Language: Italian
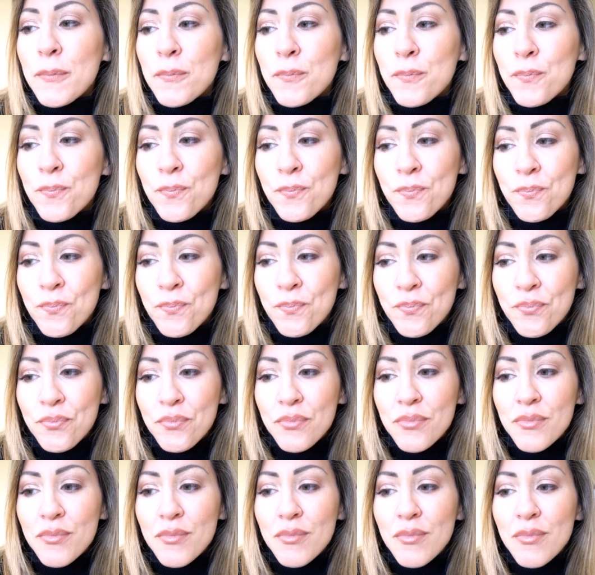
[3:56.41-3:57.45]
Mh, mm,
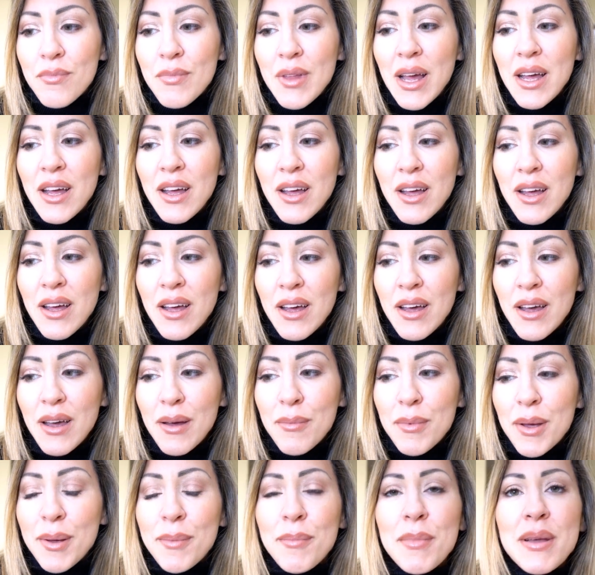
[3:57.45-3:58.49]

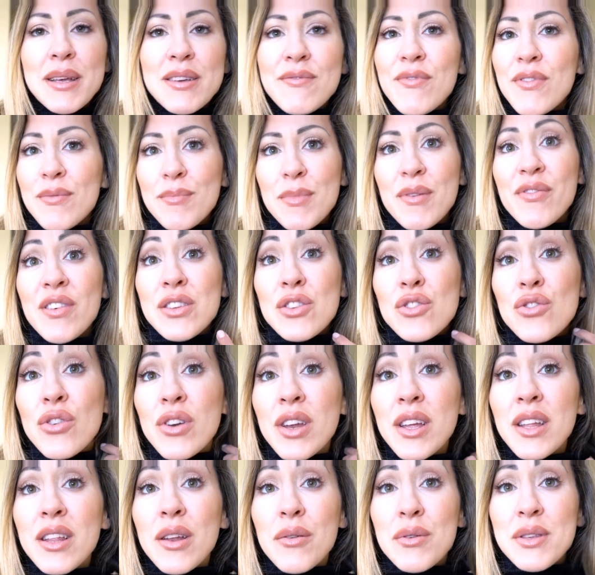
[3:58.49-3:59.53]
Uh, mi, mi, mi, fa
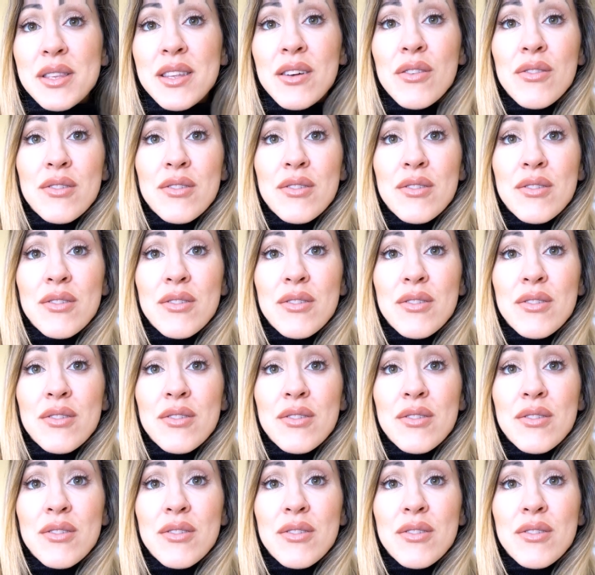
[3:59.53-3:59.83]
sorridere questa